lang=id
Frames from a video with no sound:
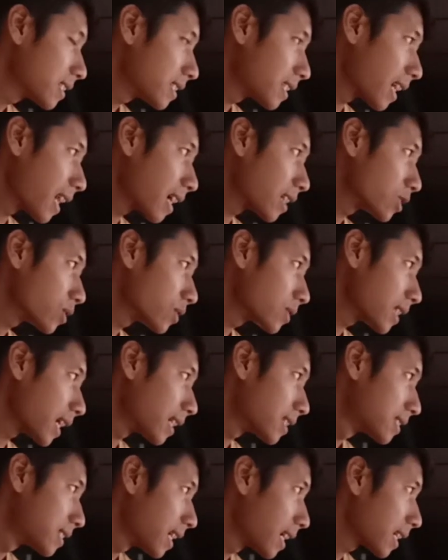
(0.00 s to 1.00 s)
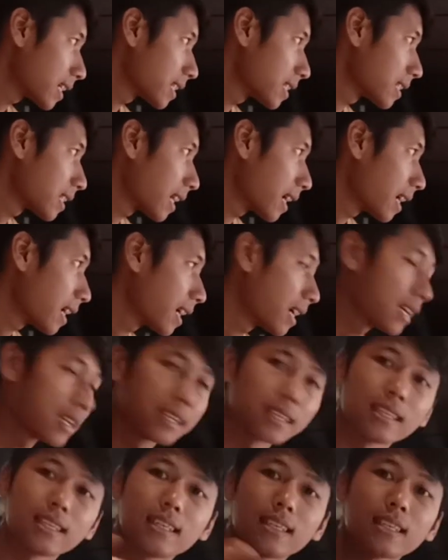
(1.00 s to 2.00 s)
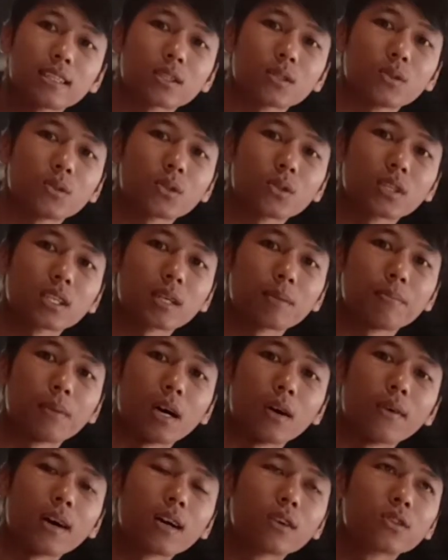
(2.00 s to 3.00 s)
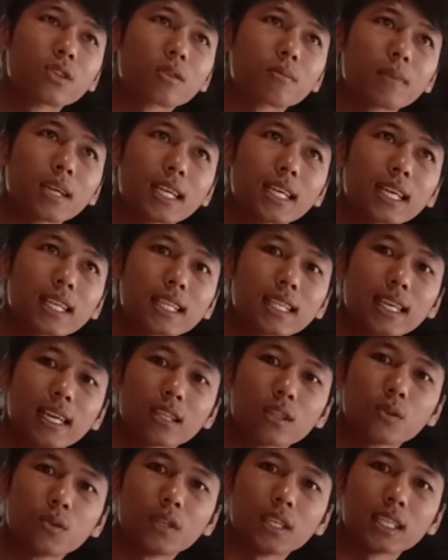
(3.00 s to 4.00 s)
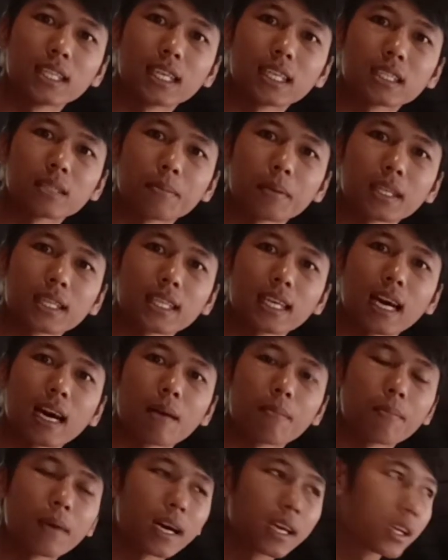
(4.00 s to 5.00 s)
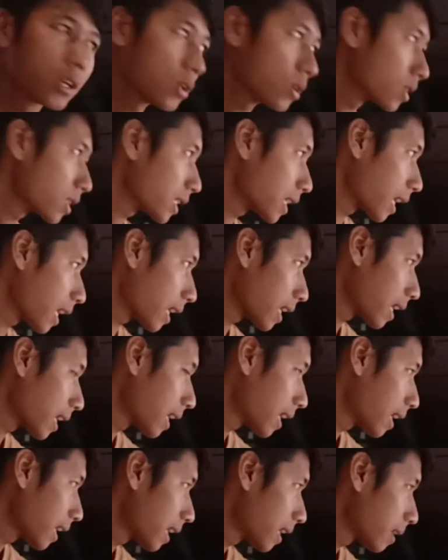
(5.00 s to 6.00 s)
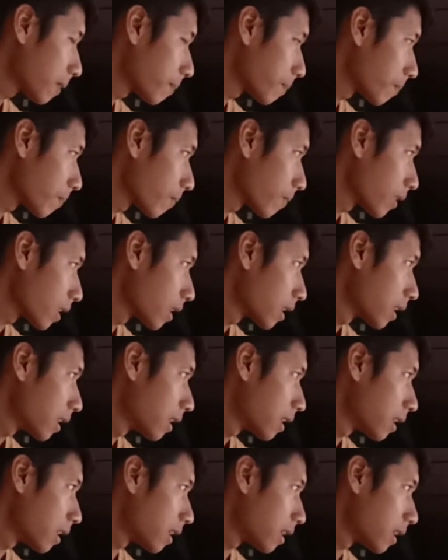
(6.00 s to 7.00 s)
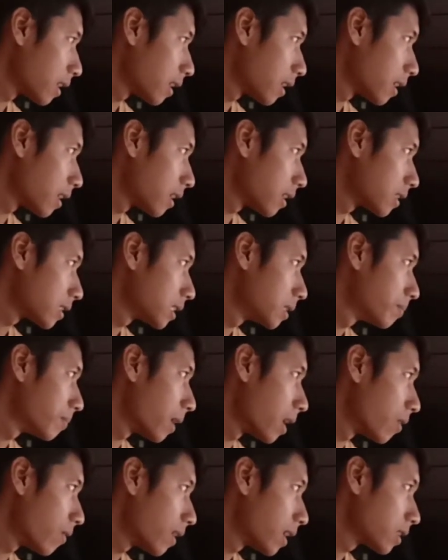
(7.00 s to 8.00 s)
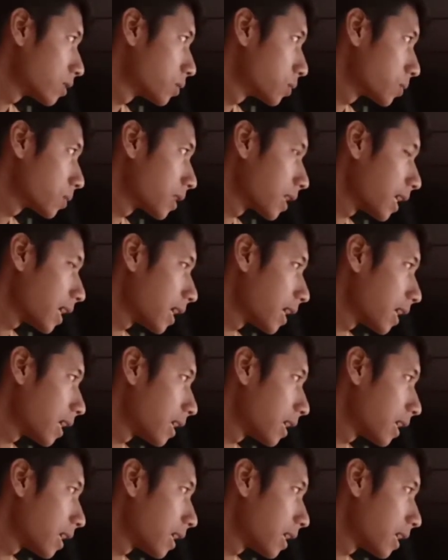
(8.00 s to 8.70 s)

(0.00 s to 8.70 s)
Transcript: langsung saja kita uh, turun ke bawah untuk melihat-lihat unitnya seperti apa yuk karena uh, di bawah juga